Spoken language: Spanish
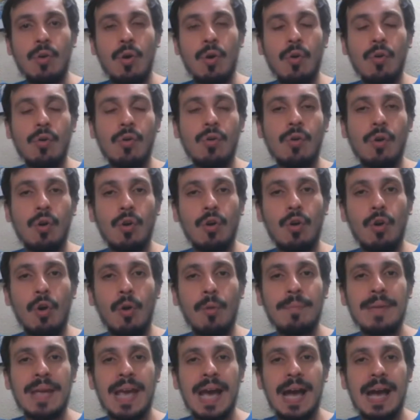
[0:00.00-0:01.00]
con,
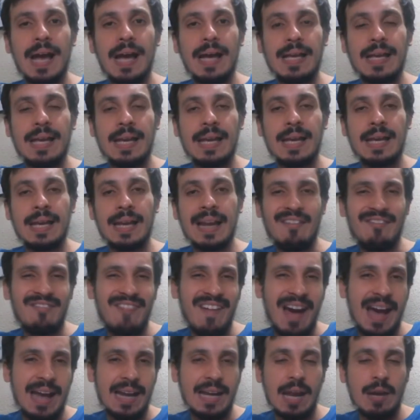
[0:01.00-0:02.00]
Colombia, y eh, la
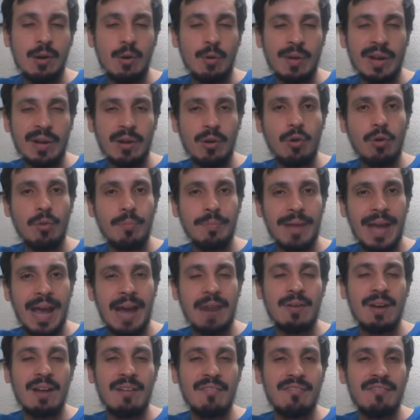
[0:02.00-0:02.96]
FARC, el gobierno colombiano,